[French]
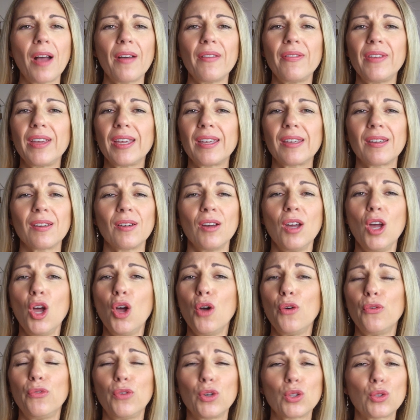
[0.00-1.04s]
avec
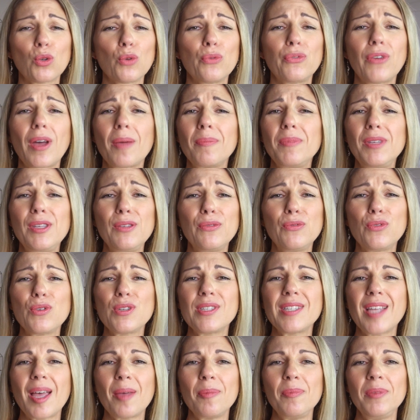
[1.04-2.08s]
votre famille,
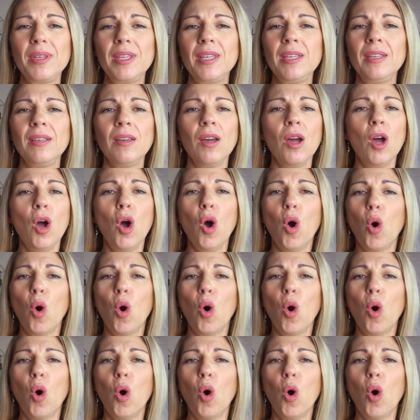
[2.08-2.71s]
vos amis.